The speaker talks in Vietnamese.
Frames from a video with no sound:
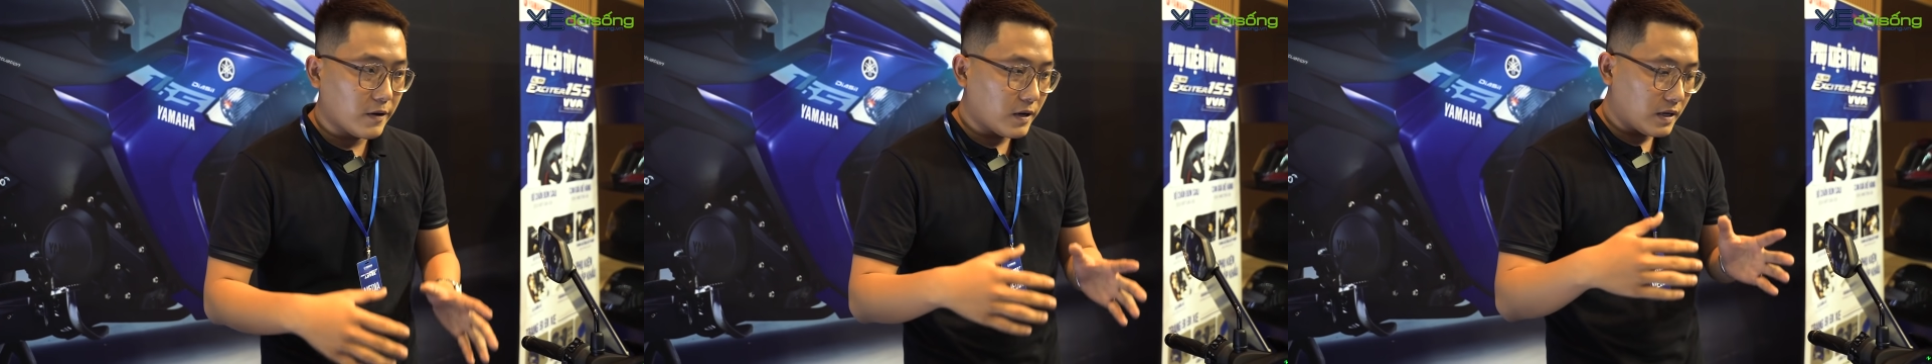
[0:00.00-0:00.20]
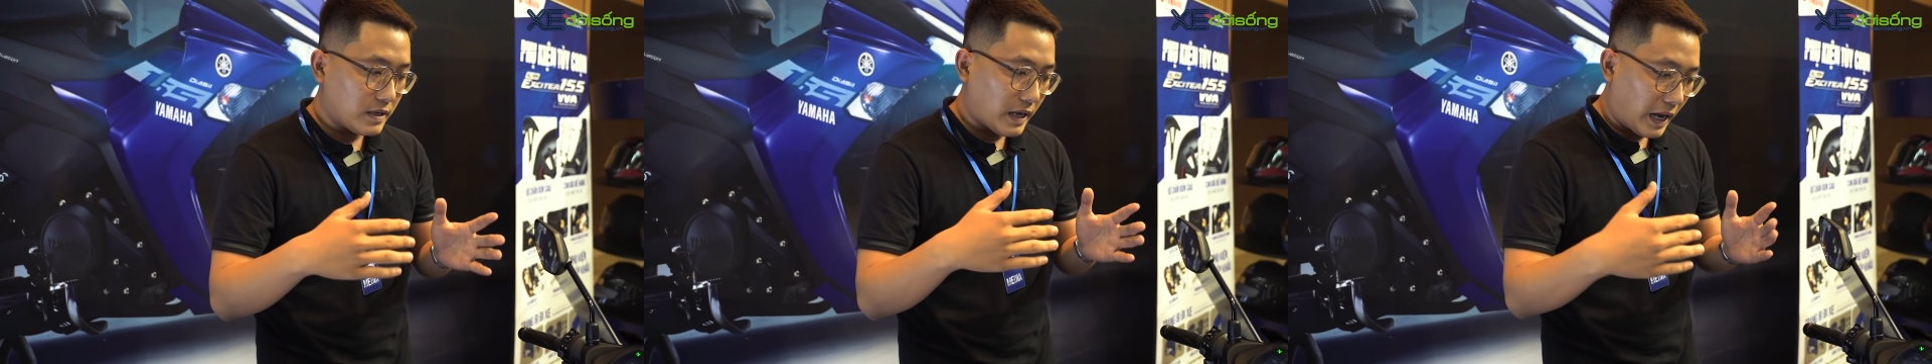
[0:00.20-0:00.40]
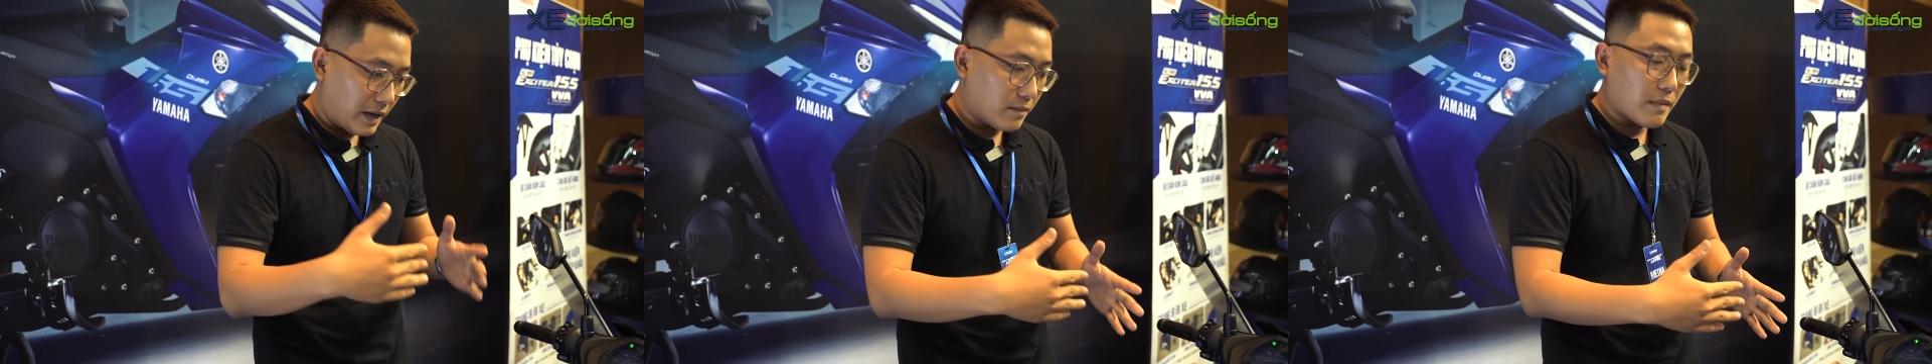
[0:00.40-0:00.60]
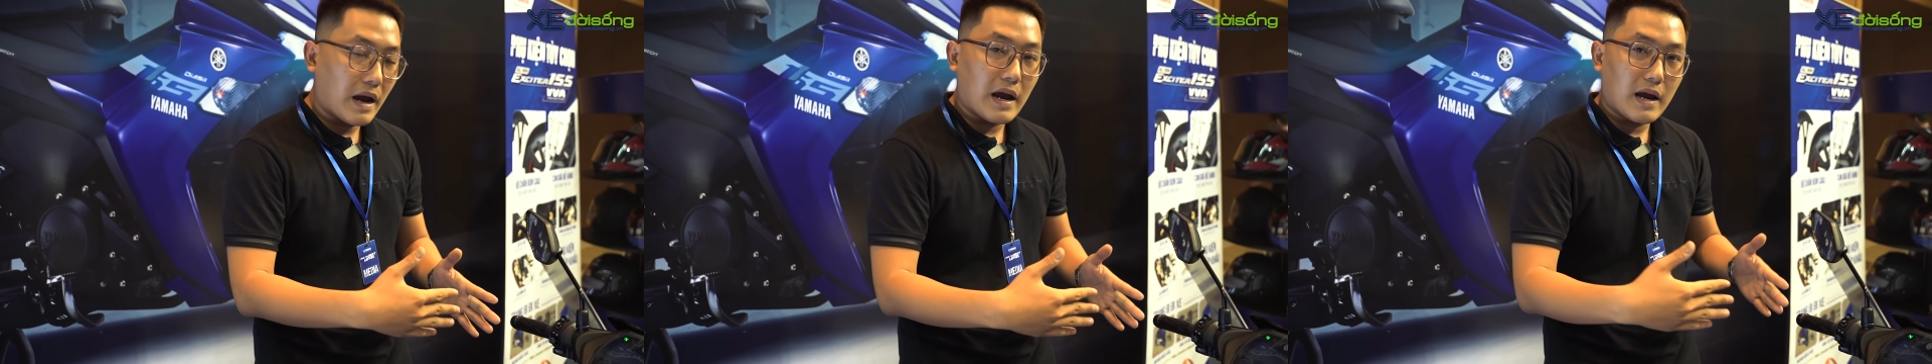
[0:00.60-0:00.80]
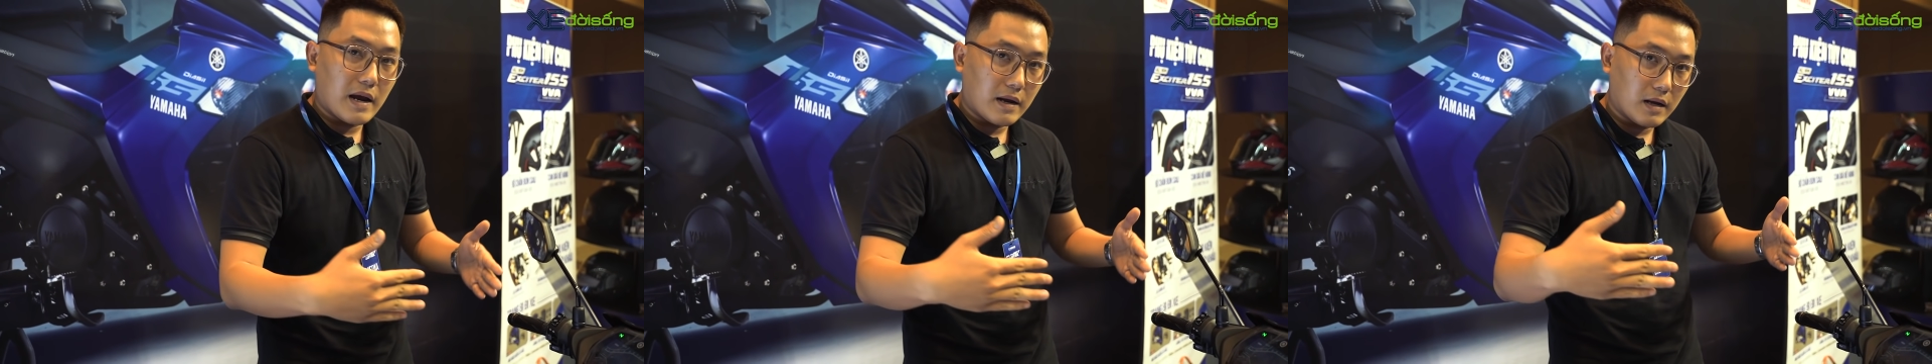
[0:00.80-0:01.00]
cái chản
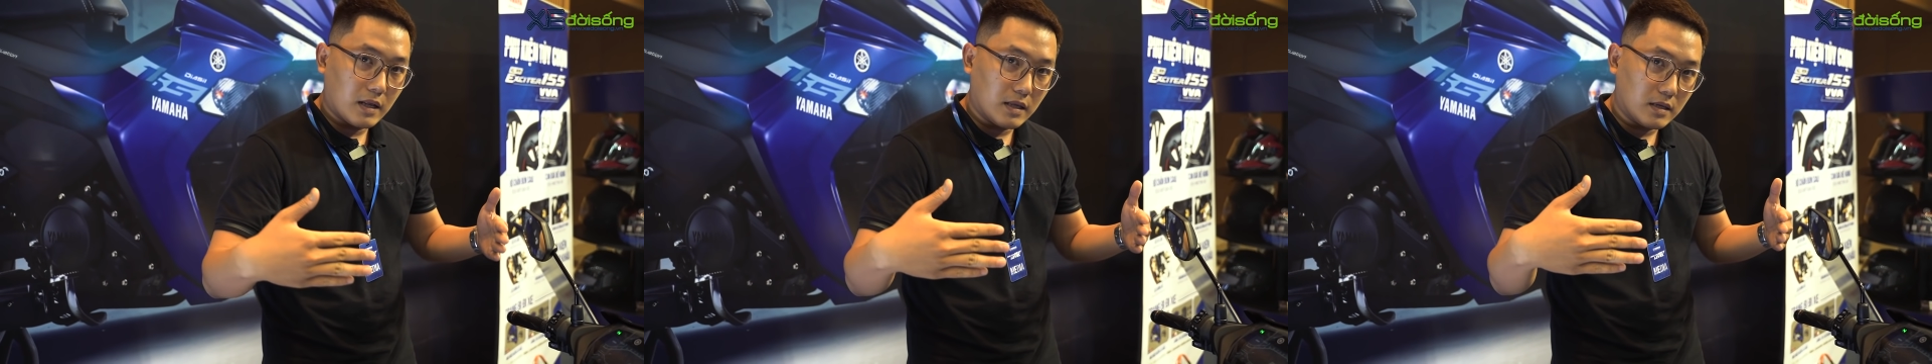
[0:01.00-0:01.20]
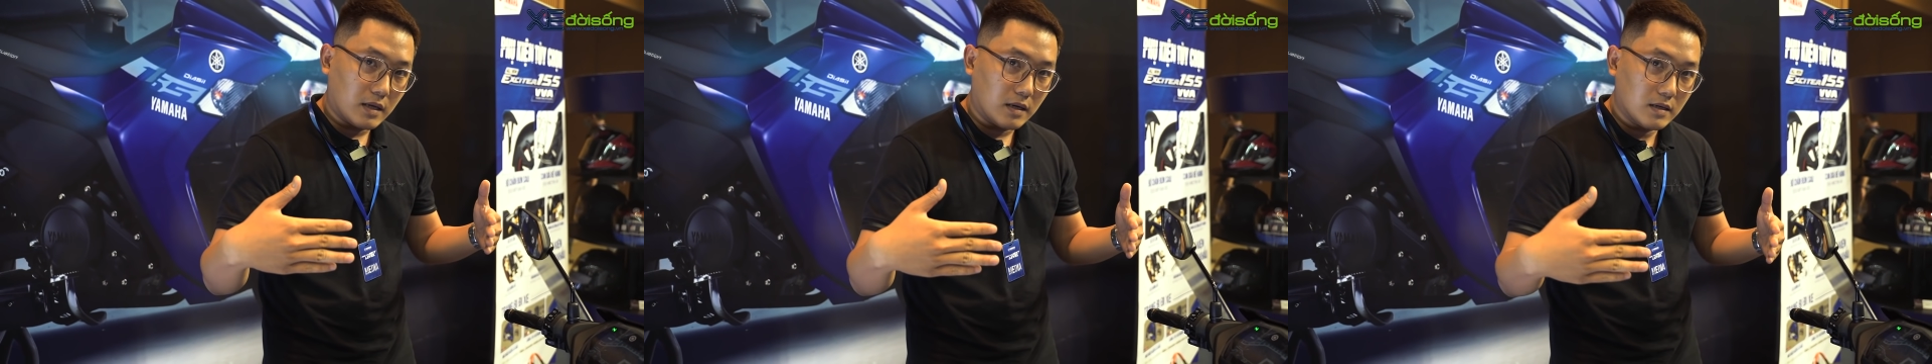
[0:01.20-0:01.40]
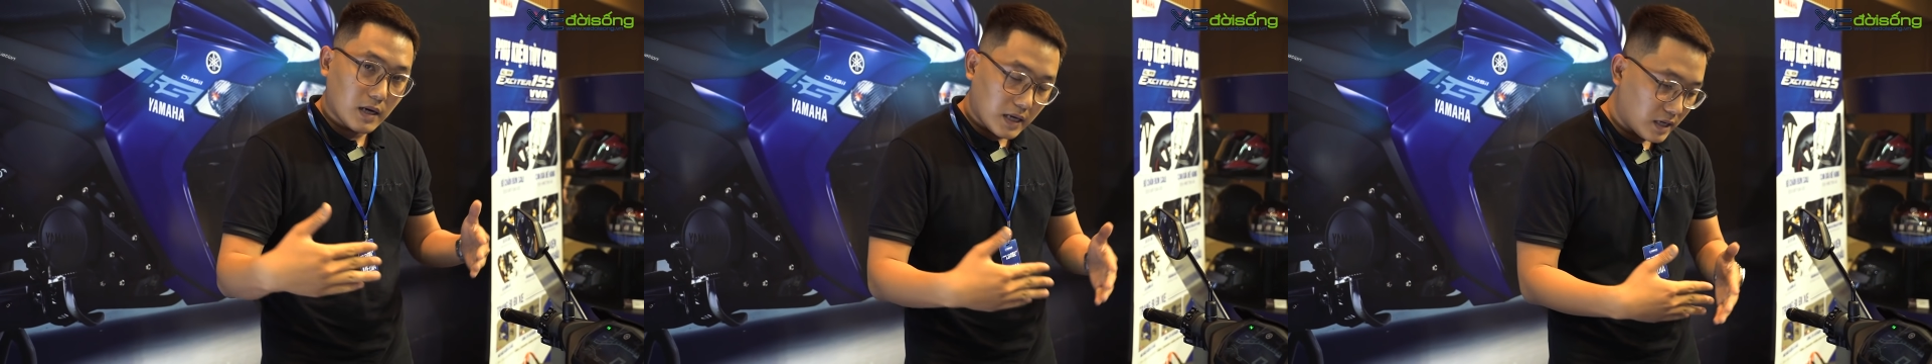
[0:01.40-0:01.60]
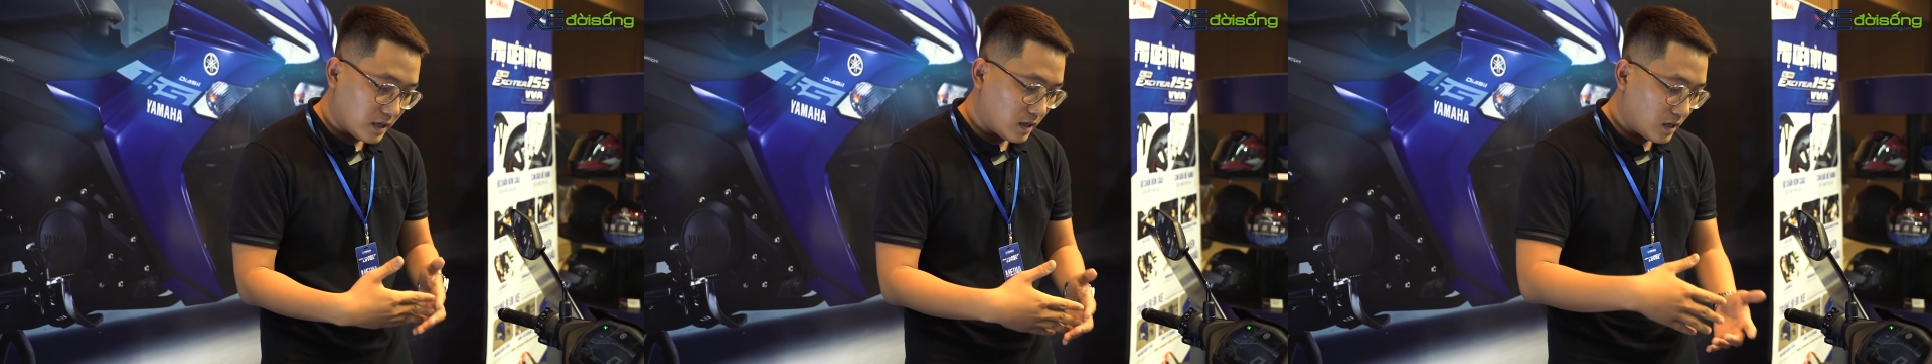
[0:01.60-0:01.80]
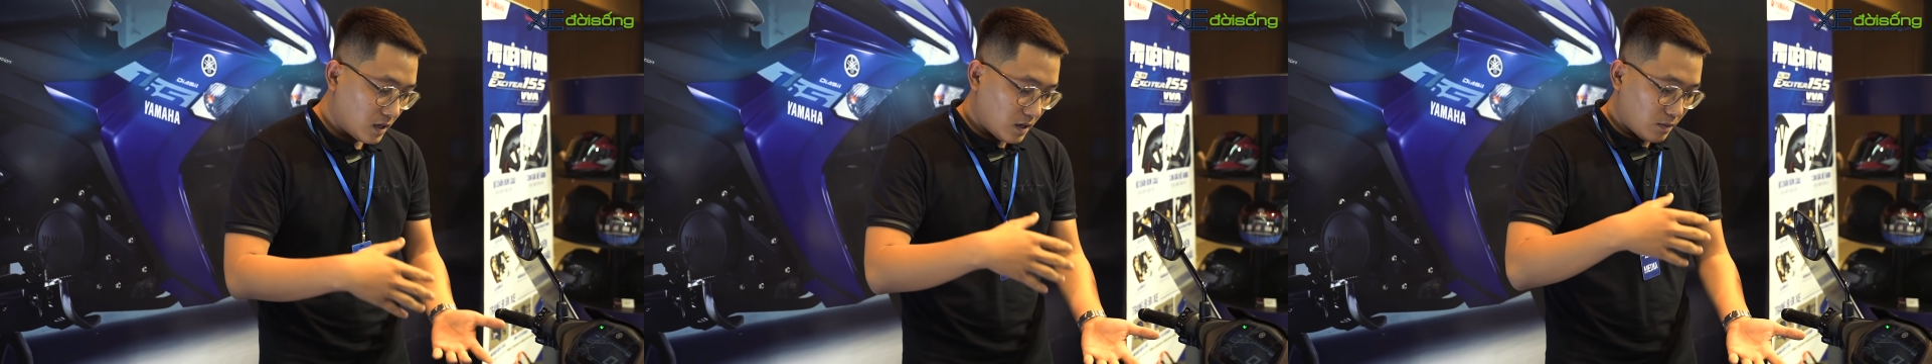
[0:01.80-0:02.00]
ba hình chữ Y,
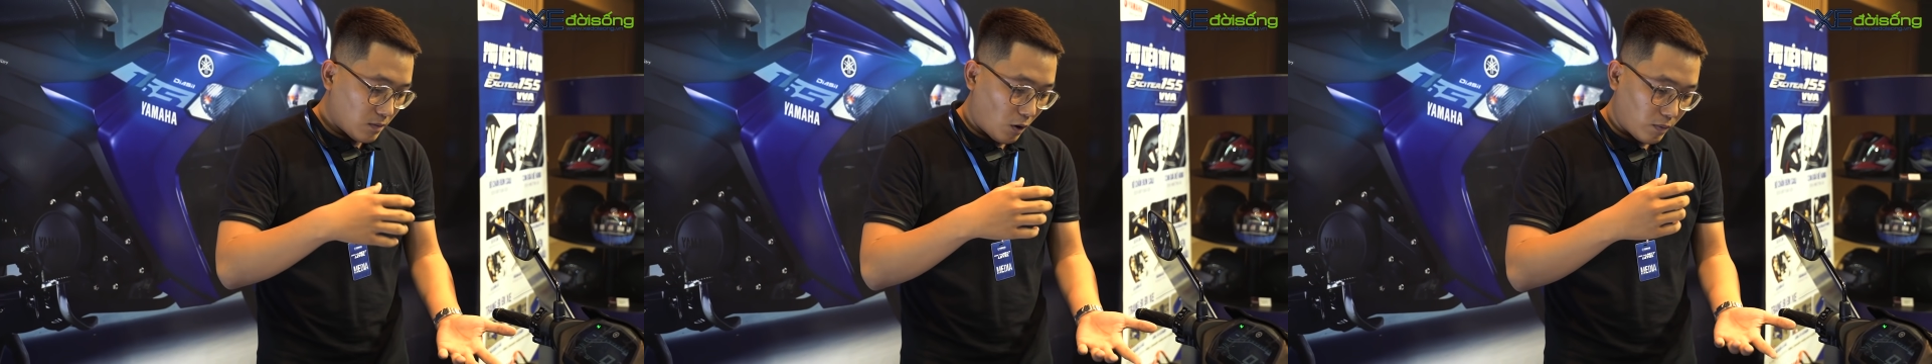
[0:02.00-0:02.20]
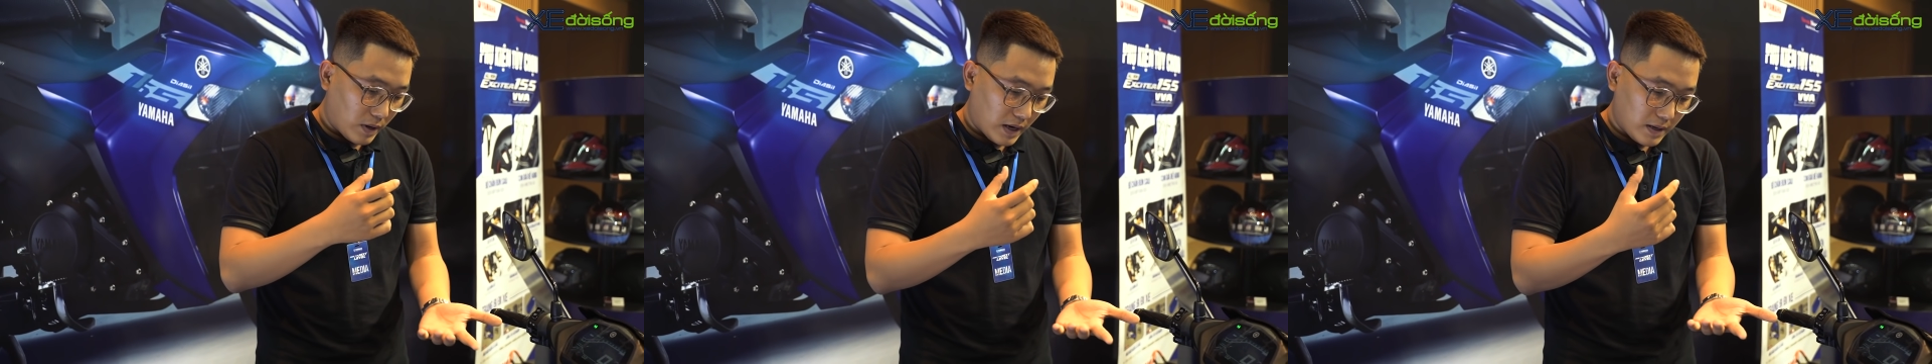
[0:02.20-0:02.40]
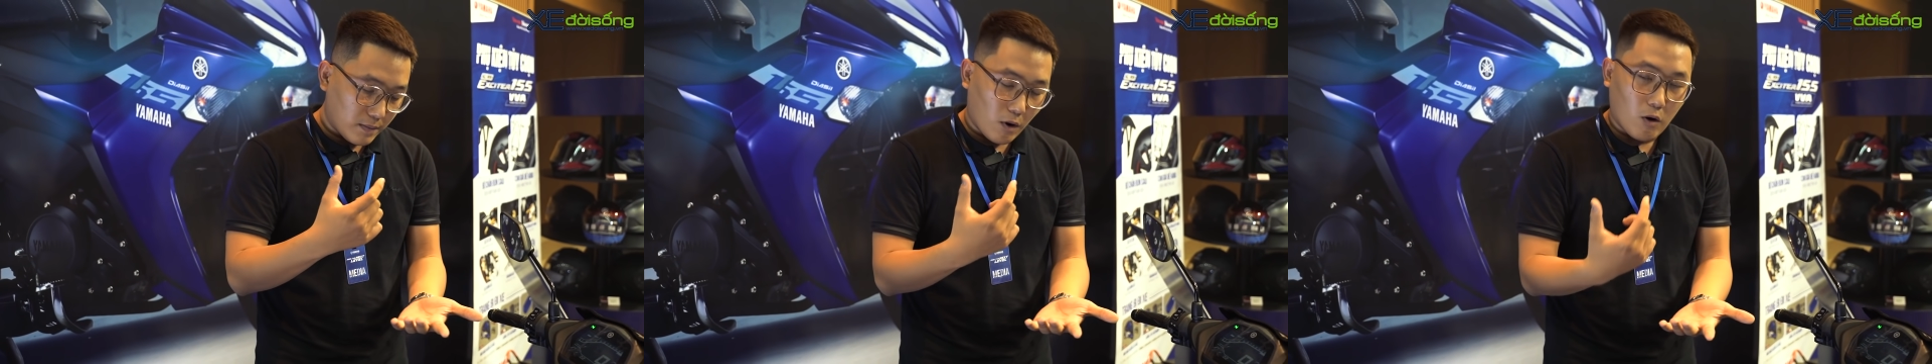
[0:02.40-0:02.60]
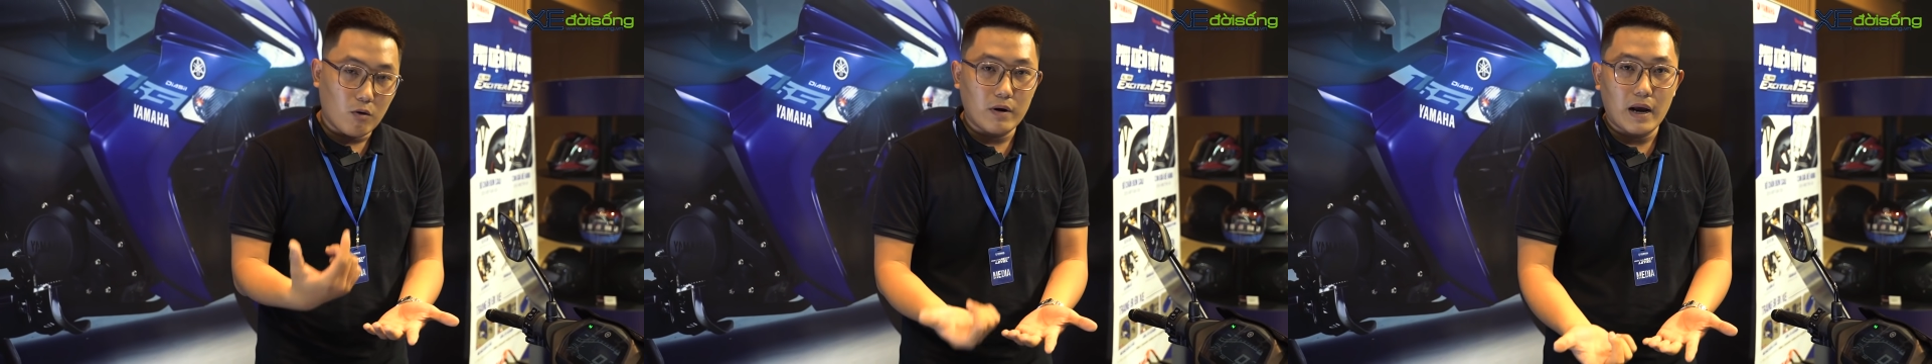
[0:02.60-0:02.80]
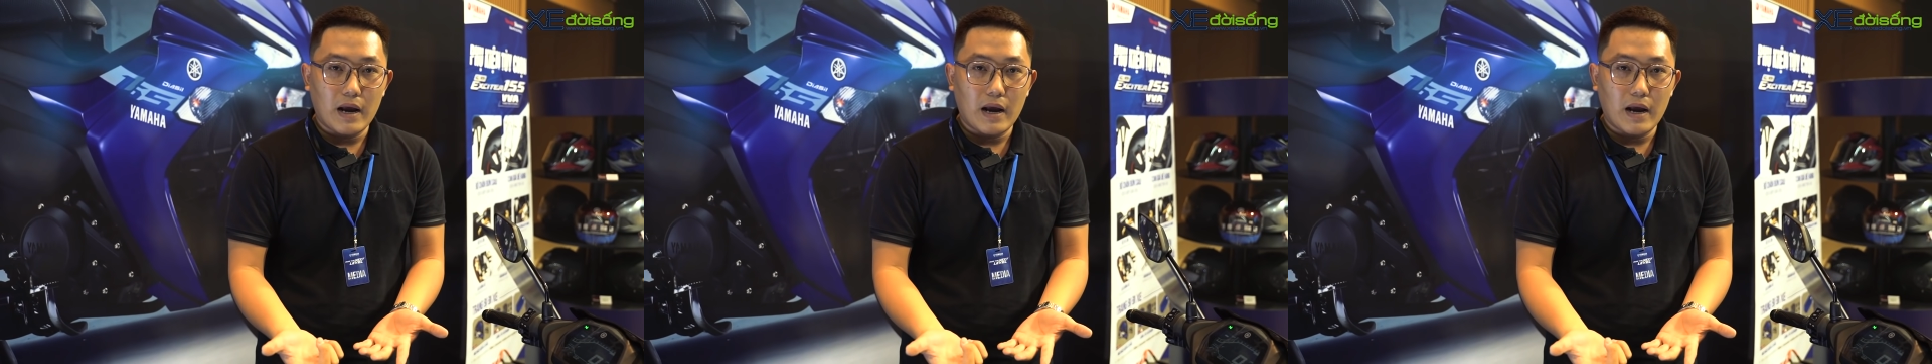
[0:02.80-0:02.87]
một cái bộ